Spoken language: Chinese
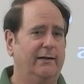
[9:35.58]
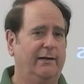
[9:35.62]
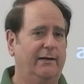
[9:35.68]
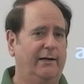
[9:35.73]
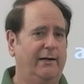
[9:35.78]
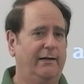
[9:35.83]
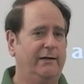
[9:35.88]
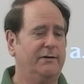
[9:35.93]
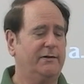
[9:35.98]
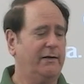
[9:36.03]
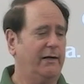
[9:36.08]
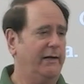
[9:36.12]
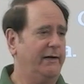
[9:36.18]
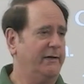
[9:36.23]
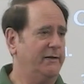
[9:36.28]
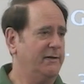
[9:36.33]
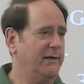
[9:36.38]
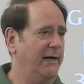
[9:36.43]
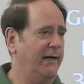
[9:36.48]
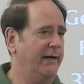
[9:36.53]
那他也
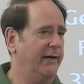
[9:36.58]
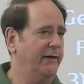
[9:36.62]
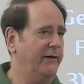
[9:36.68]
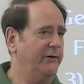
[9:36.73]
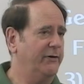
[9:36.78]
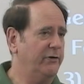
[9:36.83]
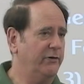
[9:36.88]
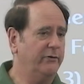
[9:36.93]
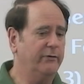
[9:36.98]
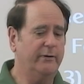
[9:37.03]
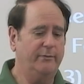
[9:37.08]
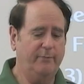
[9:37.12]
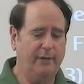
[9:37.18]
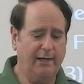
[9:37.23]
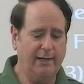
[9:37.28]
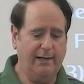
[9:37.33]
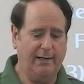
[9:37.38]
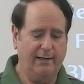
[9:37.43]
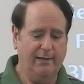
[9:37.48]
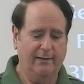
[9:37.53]
会照顾
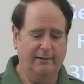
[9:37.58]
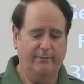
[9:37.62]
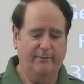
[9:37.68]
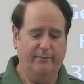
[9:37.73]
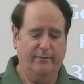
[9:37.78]
我们，